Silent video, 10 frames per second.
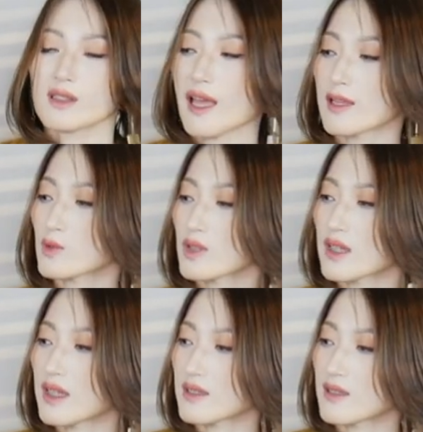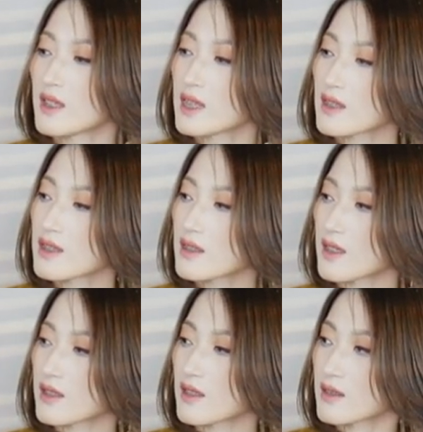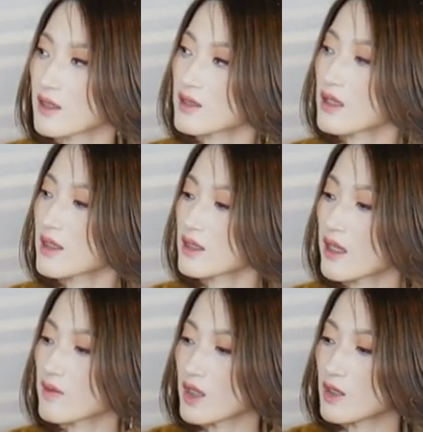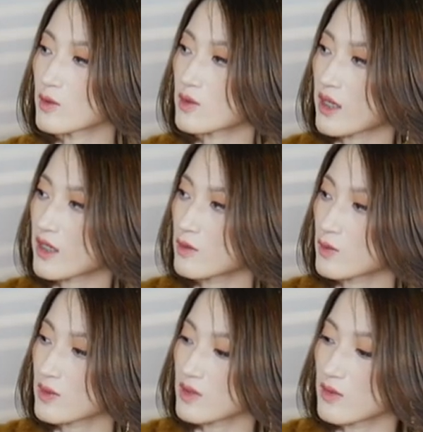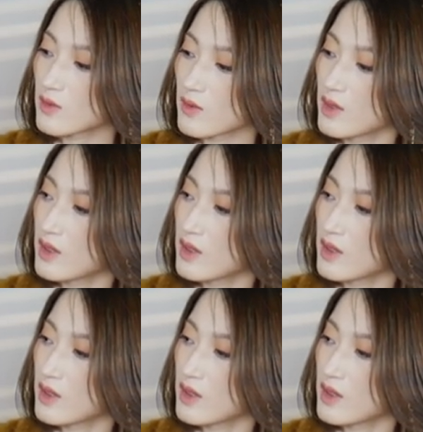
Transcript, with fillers: 它最大的特点呢，也是它的亮点，就是它是做的这种